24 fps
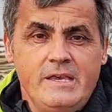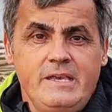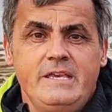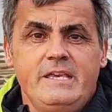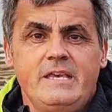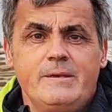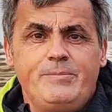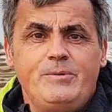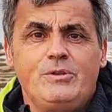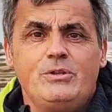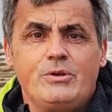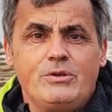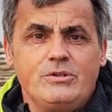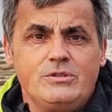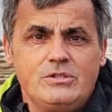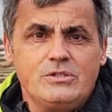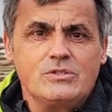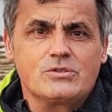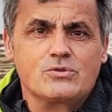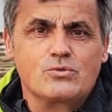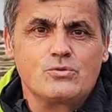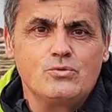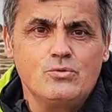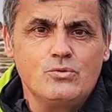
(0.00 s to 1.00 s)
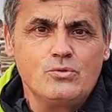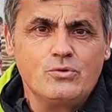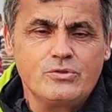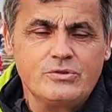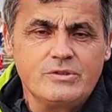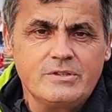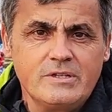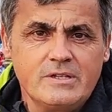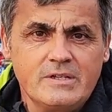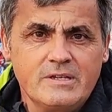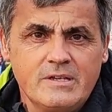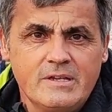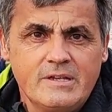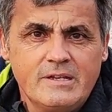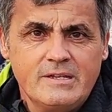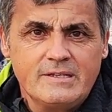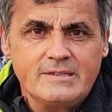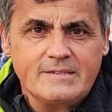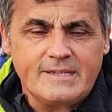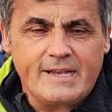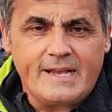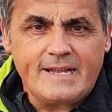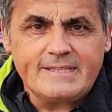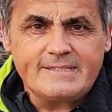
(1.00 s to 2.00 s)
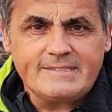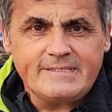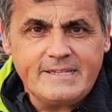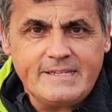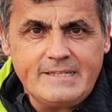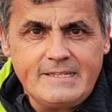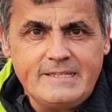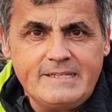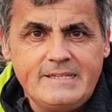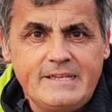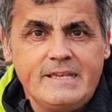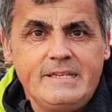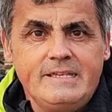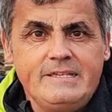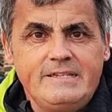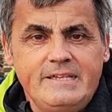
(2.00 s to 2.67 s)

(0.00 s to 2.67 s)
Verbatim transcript: Hier bedeutet Suchen tatsächlich